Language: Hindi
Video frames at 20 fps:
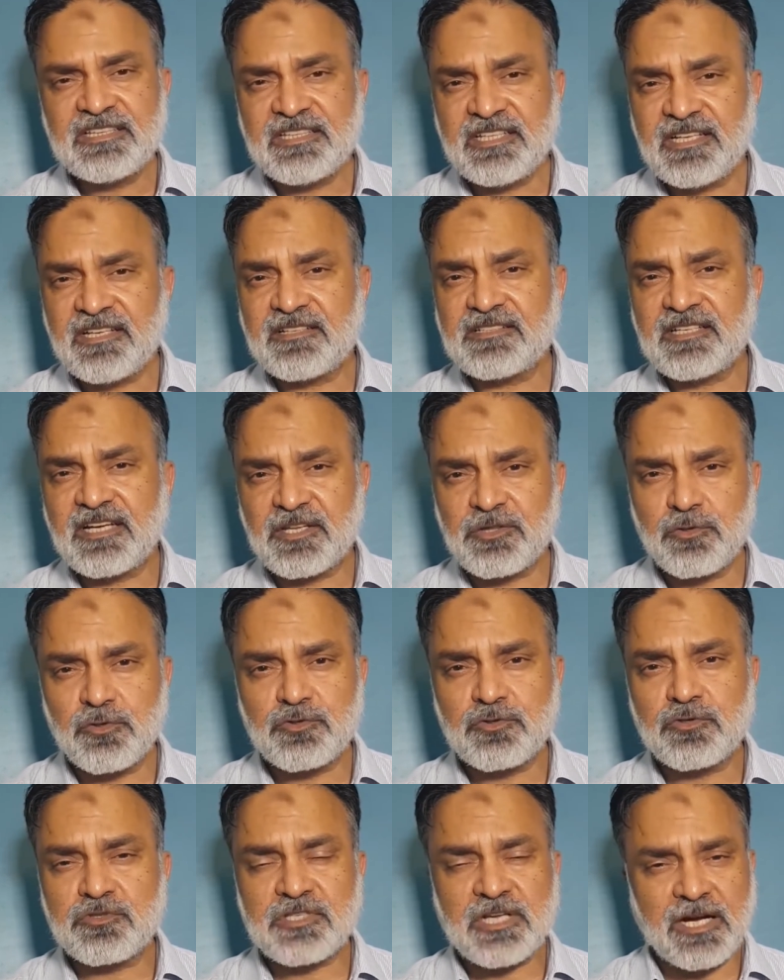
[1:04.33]

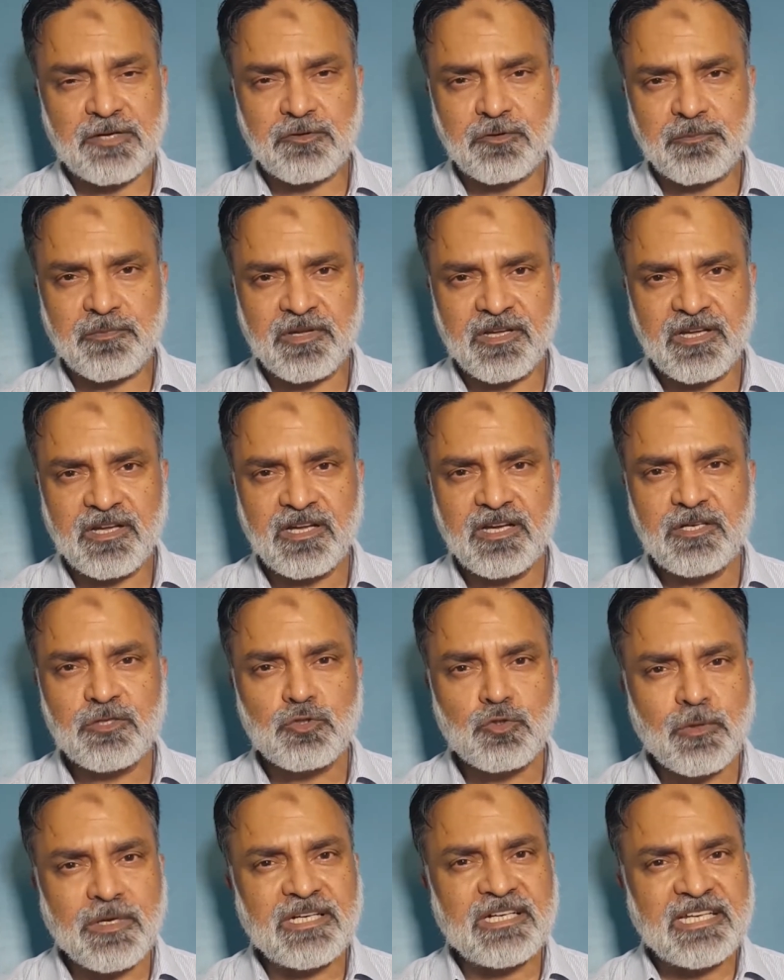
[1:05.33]
3,260 रुपए
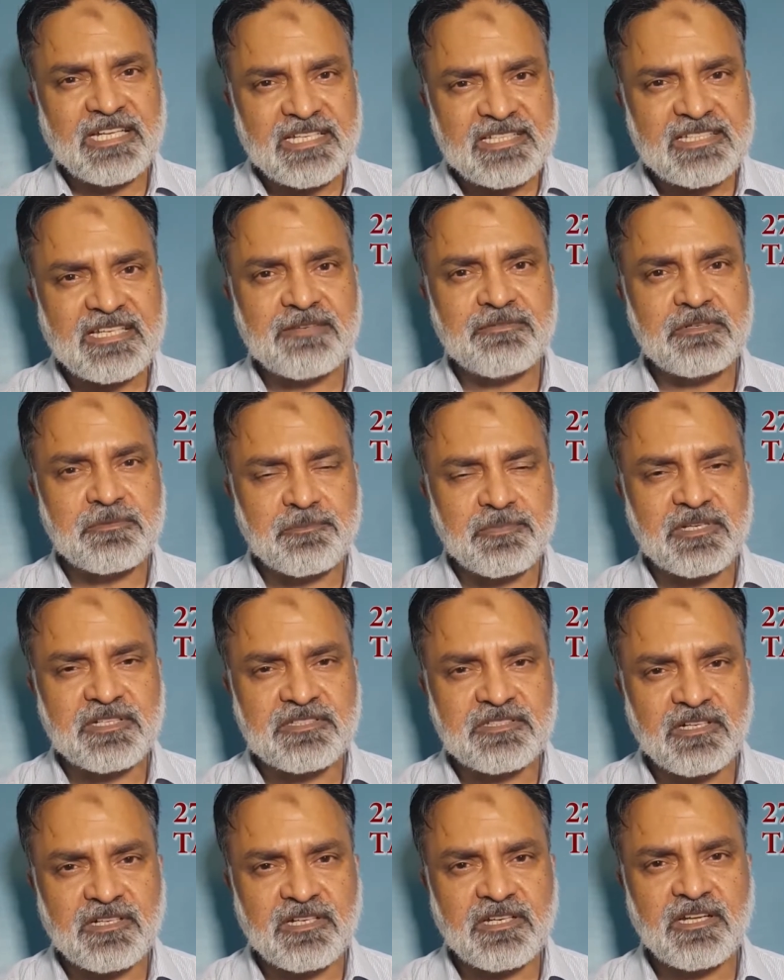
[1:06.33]
27
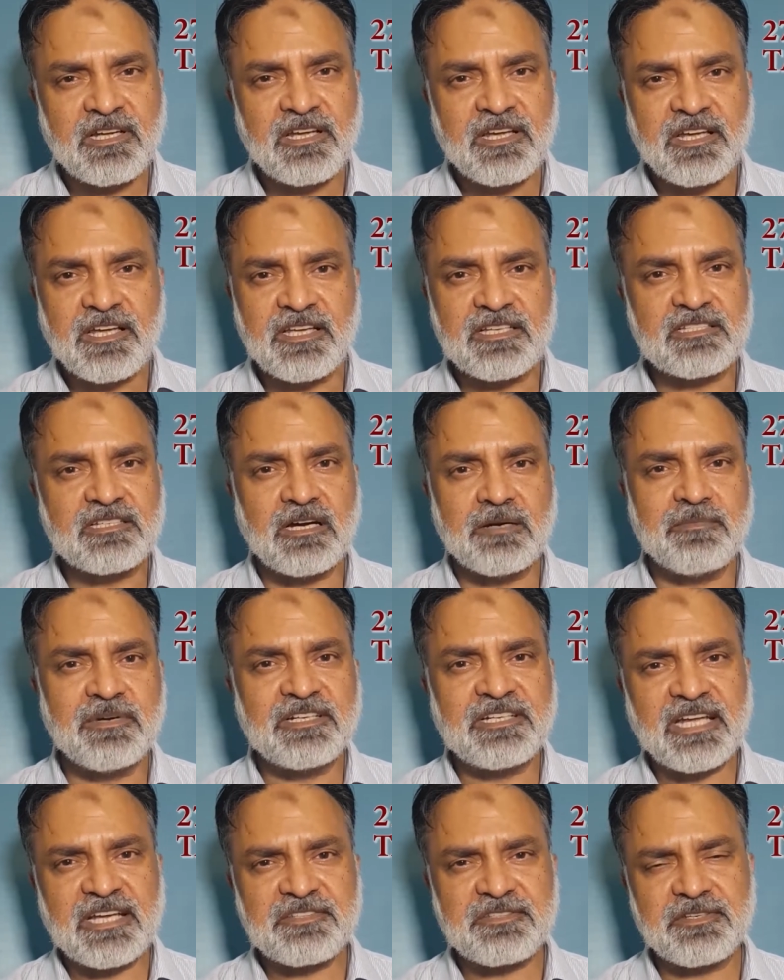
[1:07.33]
परसेंट इस
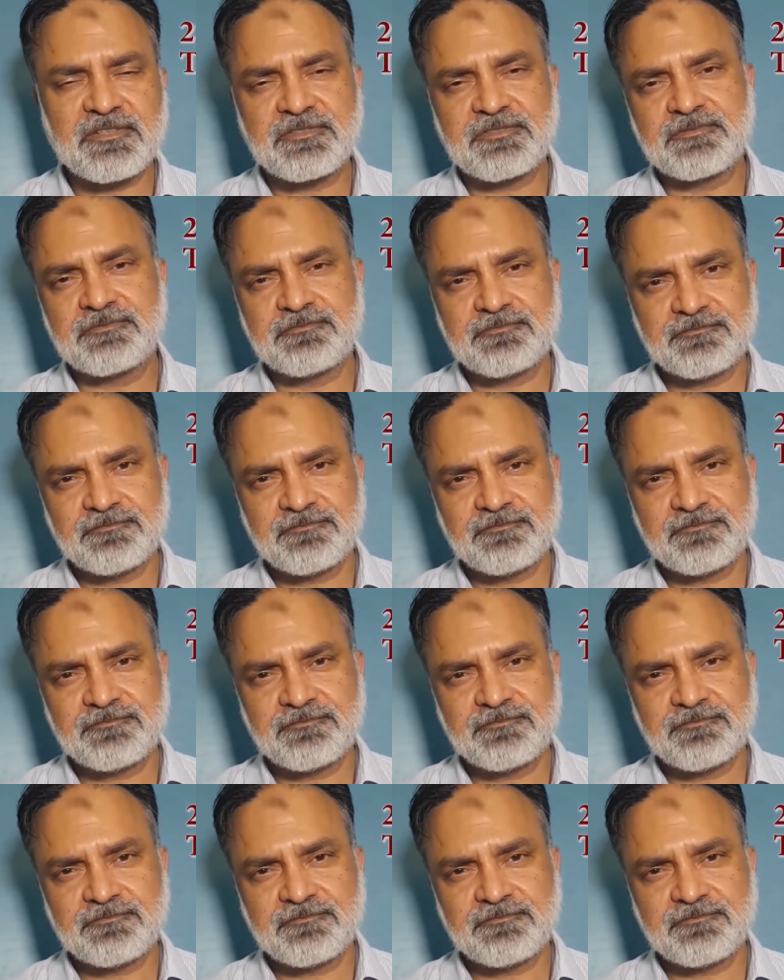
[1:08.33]
गवर्नमेंट टैक्सेस